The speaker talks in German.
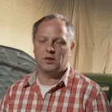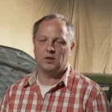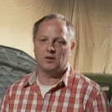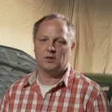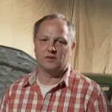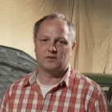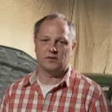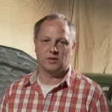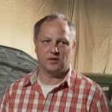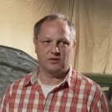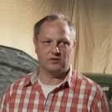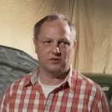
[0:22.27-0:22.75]

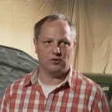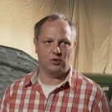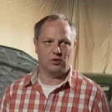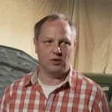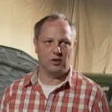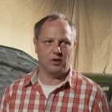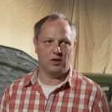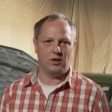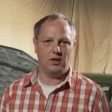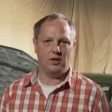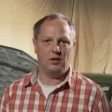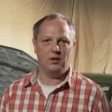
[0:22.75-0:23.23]
das heißt
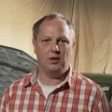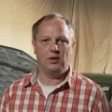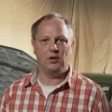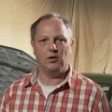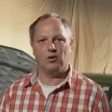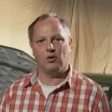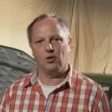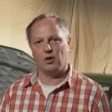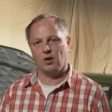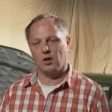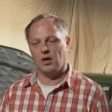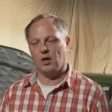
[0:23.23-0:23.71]
euer Handy,
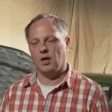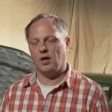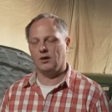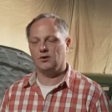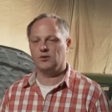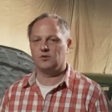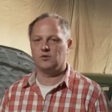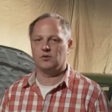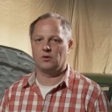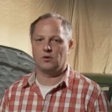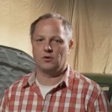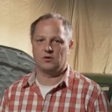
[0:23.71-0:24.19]
euer
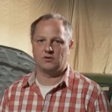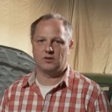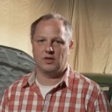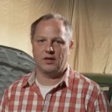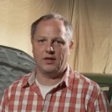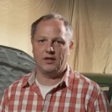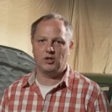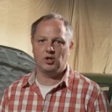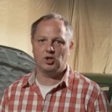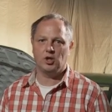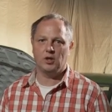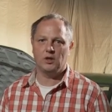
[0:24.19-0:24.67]
Radio zu Hause
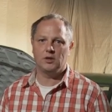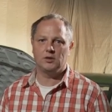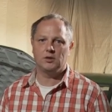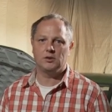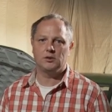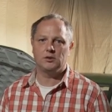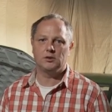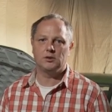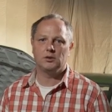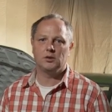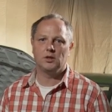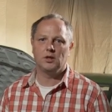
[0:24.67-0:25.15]

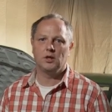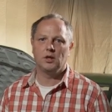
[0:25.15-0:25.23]
einschaltet,